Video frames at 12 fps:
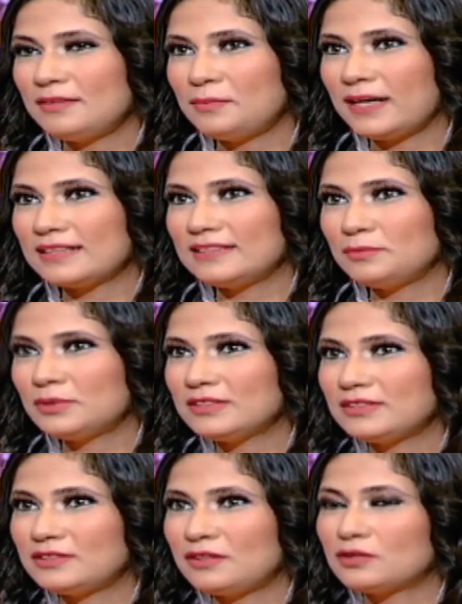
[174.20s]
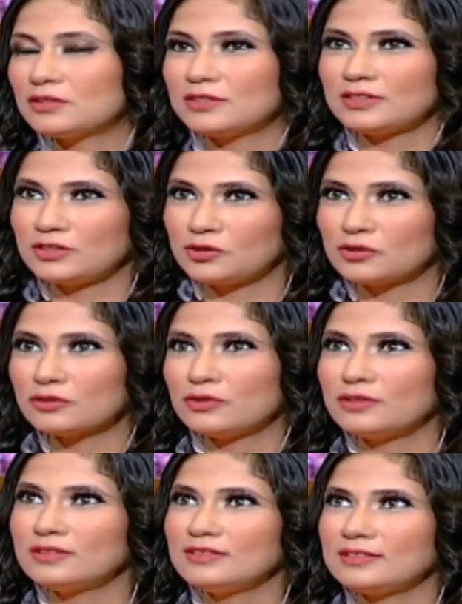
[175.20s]
انا بعتبر
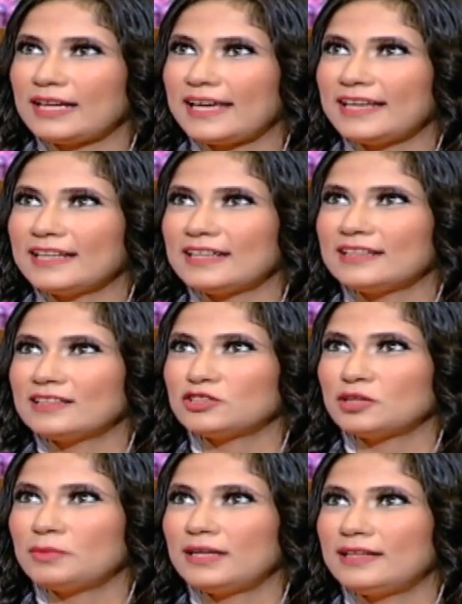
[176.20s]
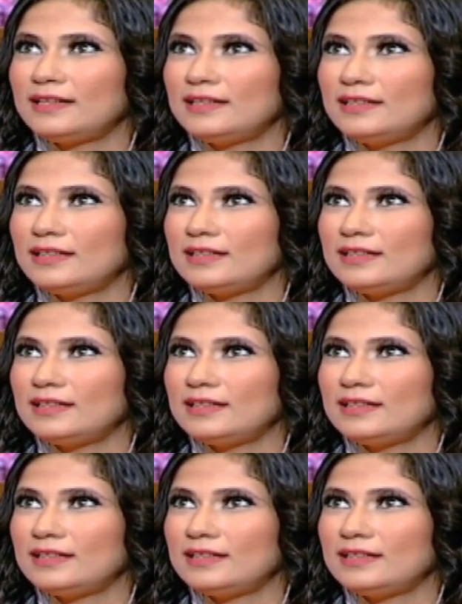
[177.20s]
السرطان حاجه كده شبه ال...